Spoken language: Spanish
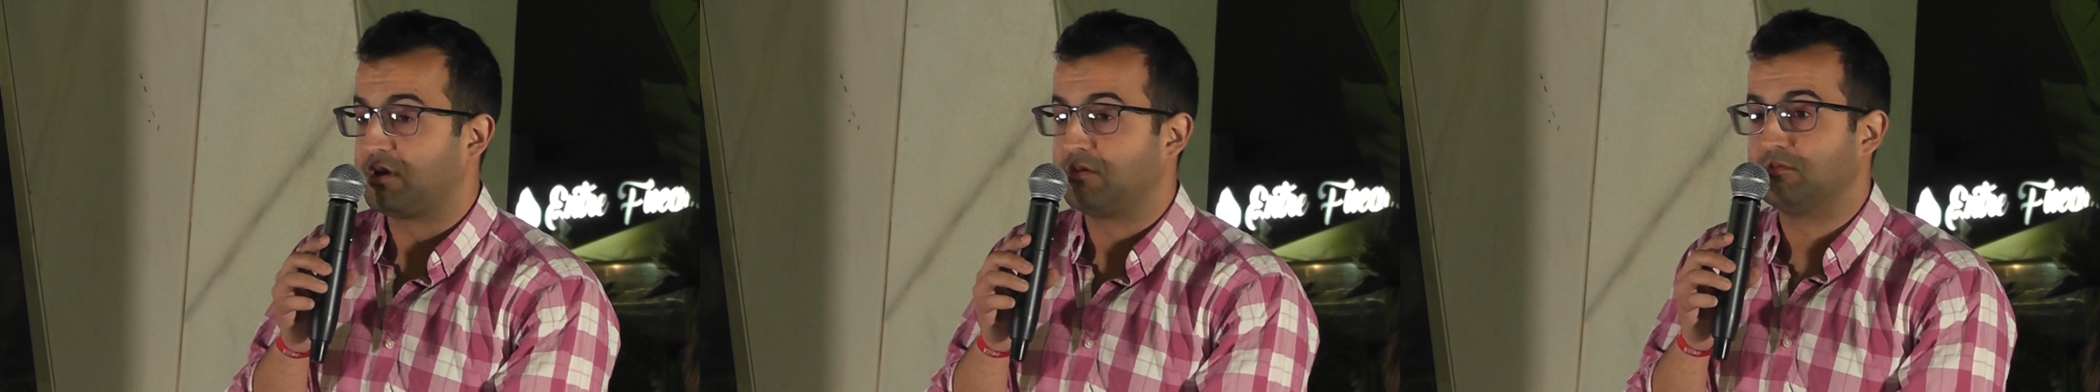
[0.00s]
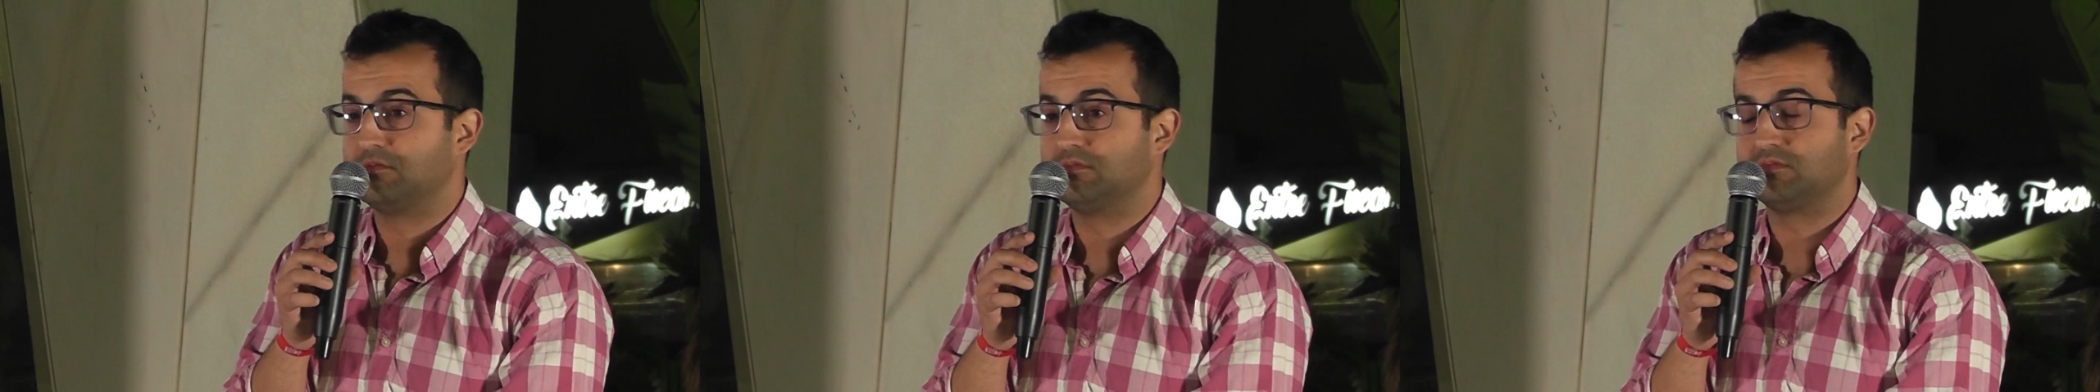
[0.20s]

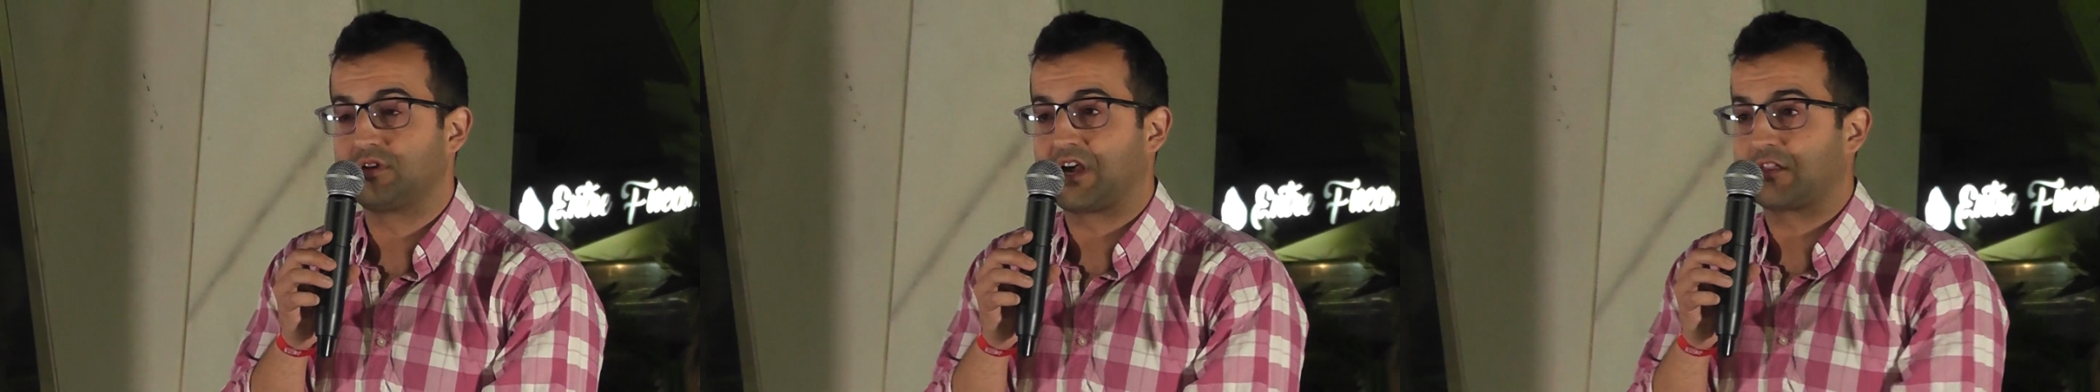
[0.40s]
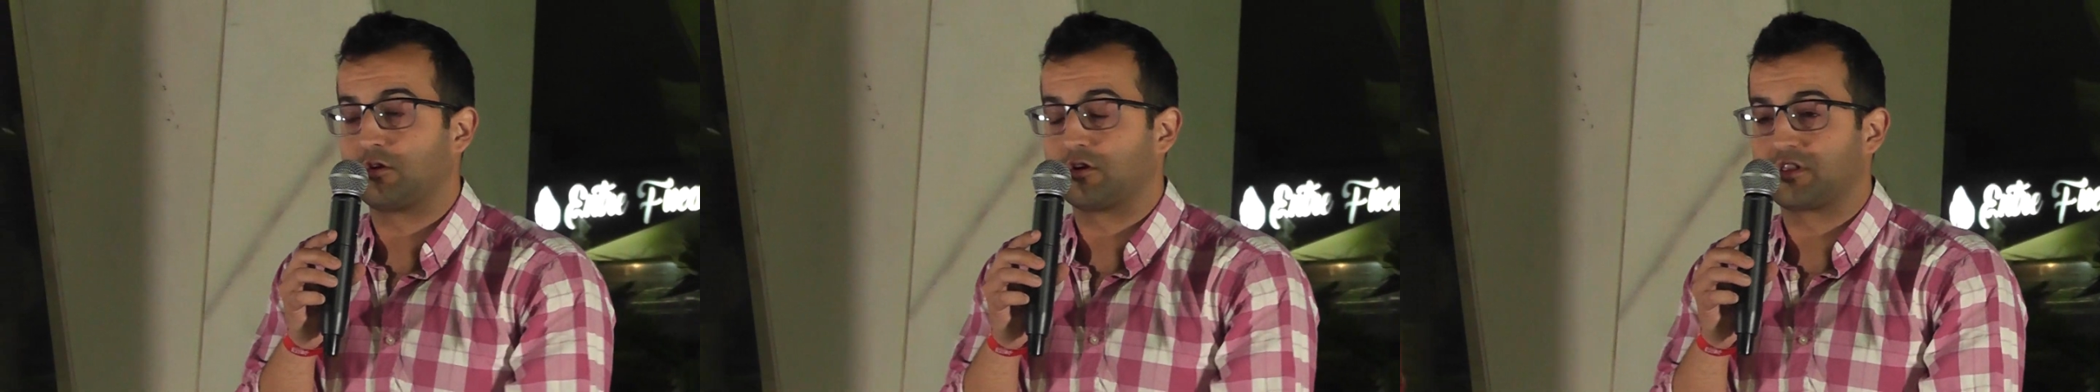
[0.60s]
en un
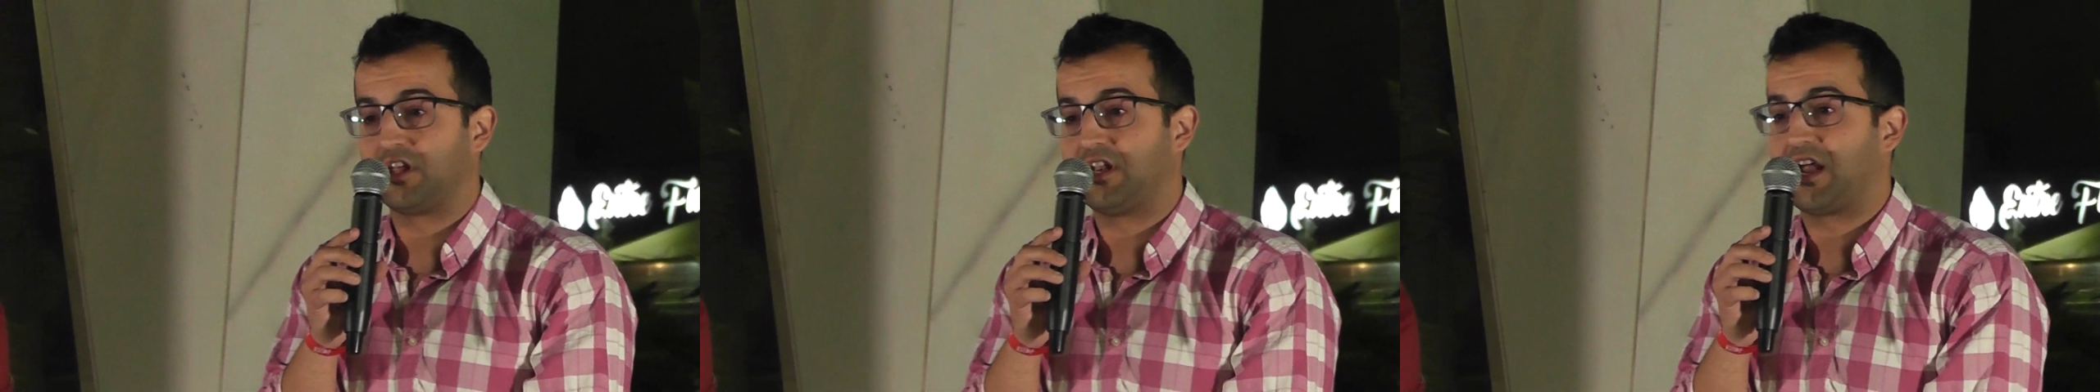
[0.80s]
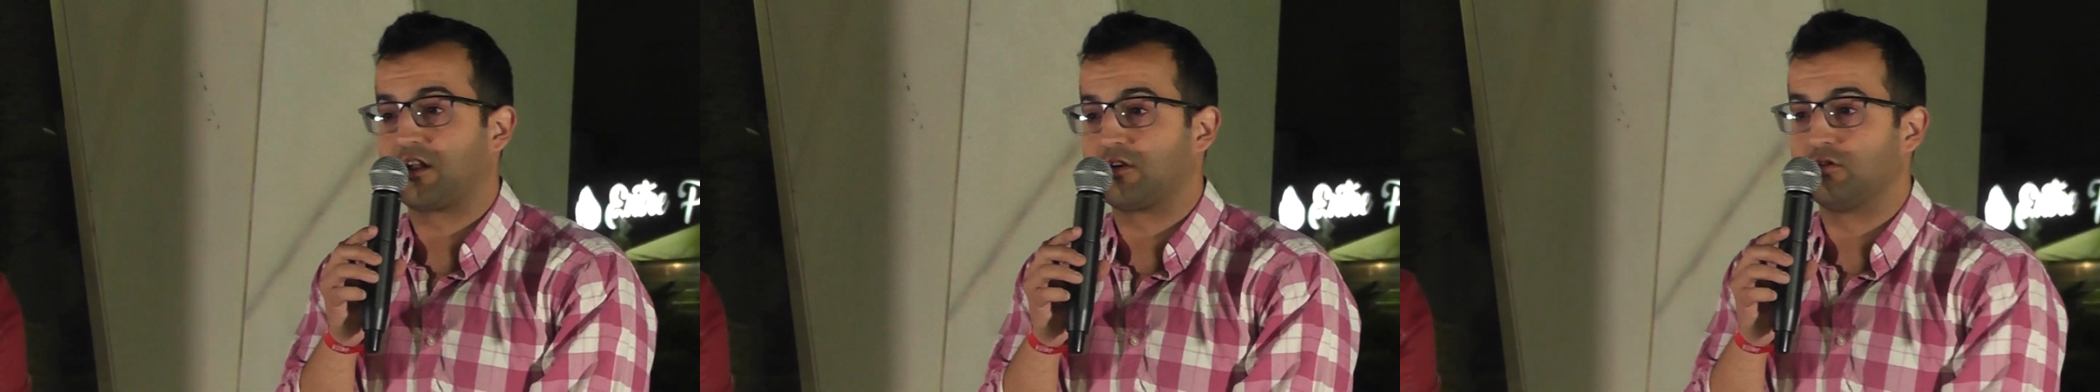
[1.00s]
14
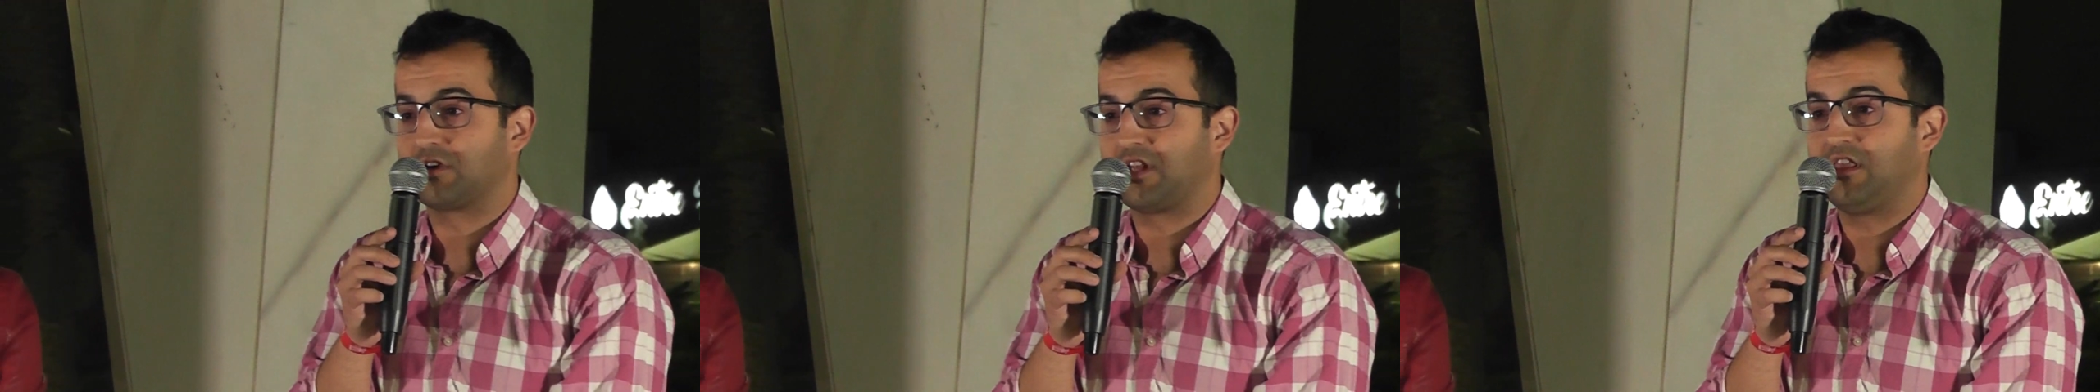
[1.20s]
largo,